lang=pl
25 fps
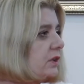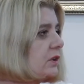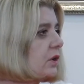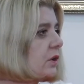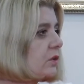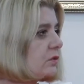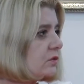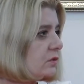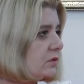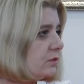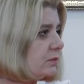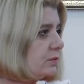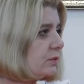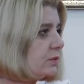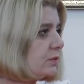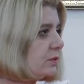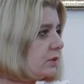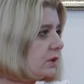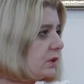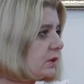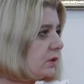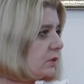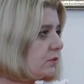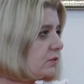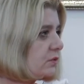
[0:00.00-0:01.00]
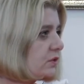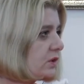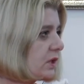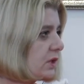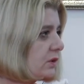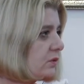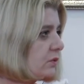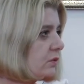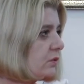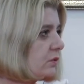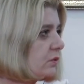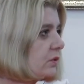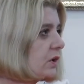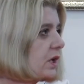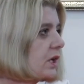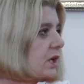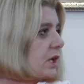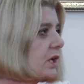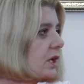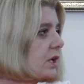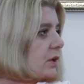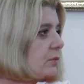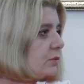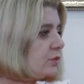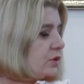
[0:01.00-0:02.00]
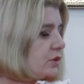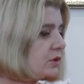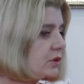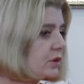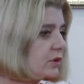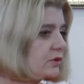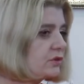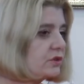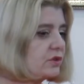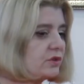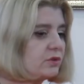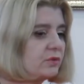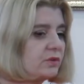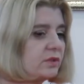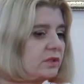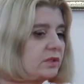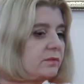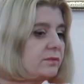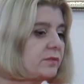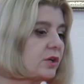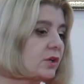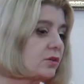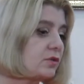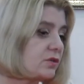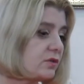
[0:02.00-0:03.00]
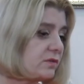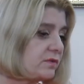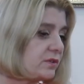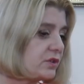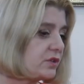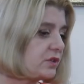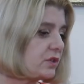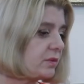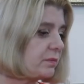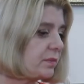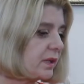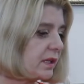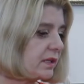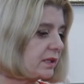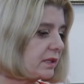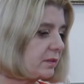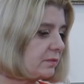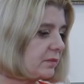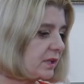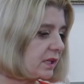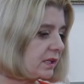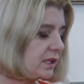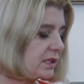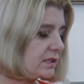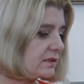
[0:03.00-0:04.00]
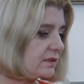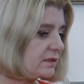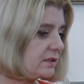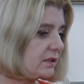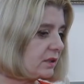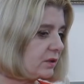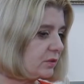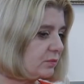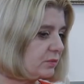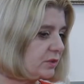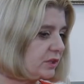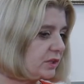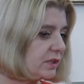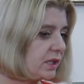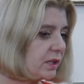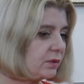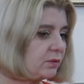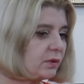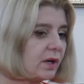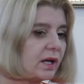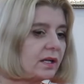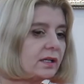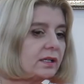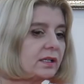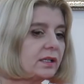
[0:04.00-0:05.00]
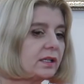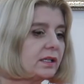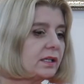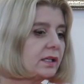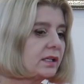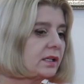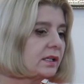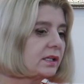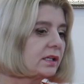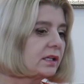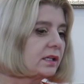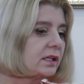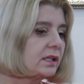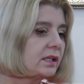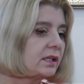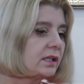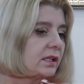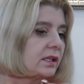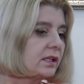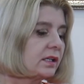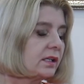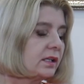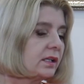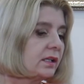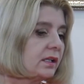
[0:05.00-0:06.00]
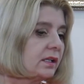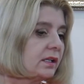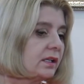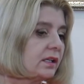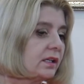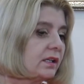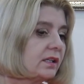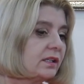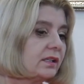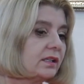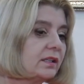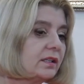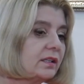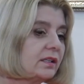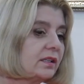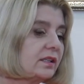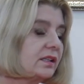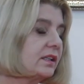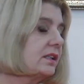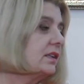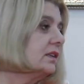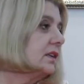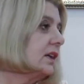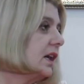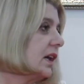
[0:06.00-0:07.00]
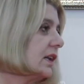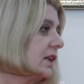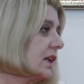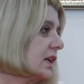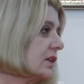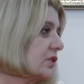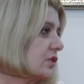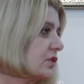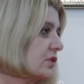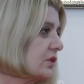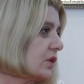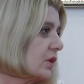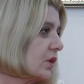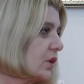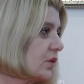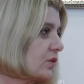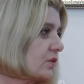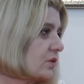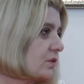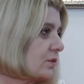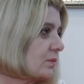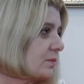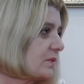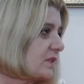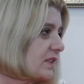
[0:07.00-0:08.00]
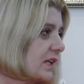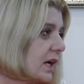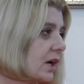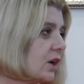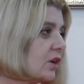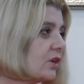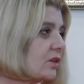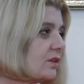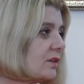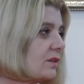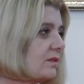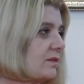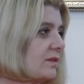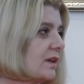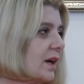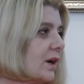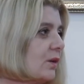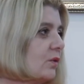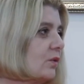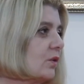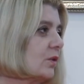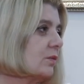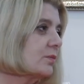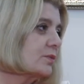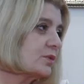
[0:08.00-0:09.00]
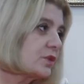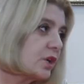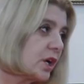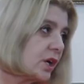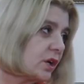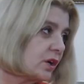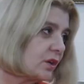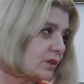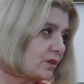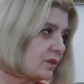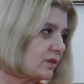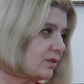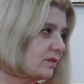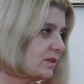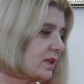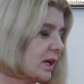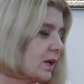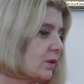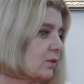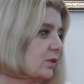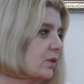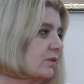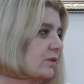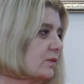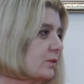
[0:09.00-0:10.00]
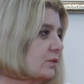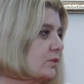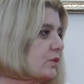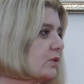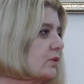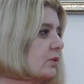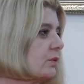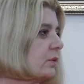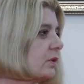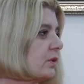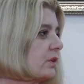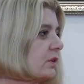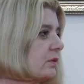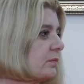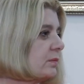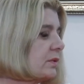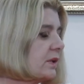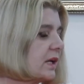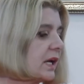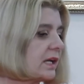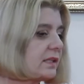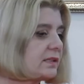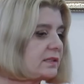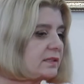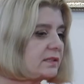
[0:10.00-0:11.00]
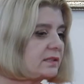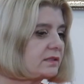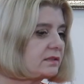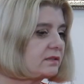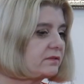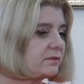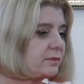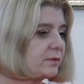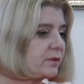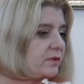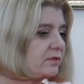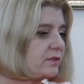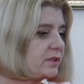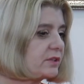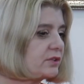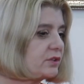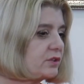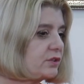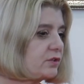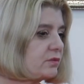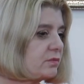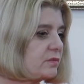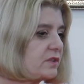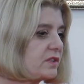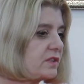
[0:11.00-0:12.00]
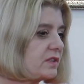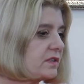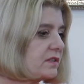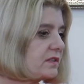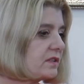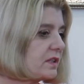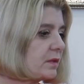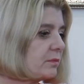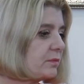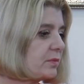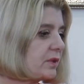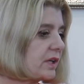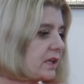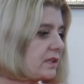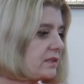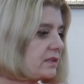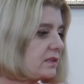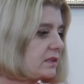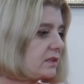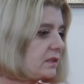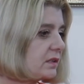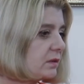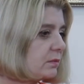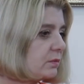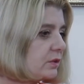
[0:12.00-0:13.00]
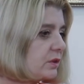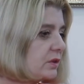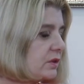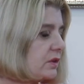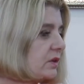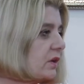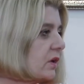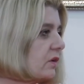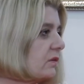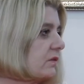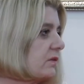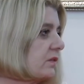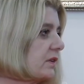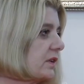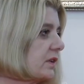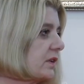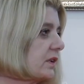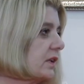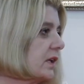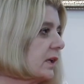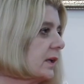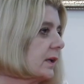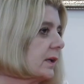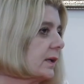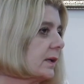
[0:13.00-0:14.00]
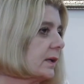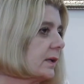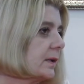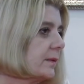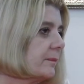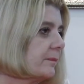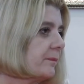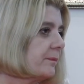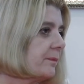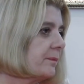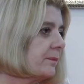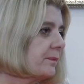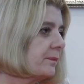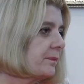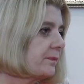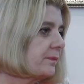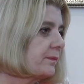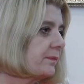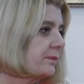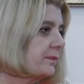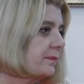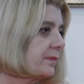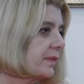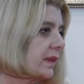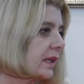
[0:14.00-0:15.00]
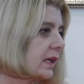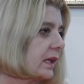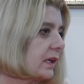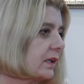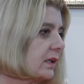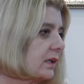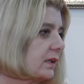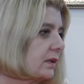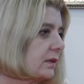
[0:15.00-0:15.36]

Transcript: i osób, które do urzędu przychodziły. Oczywiście pandemia nas nie ominęła. E, kilkanaście osób zachorowało, przechorowało, wróciło do pracy. Wprowadziliśmy system pracy hybrydowej. Mm.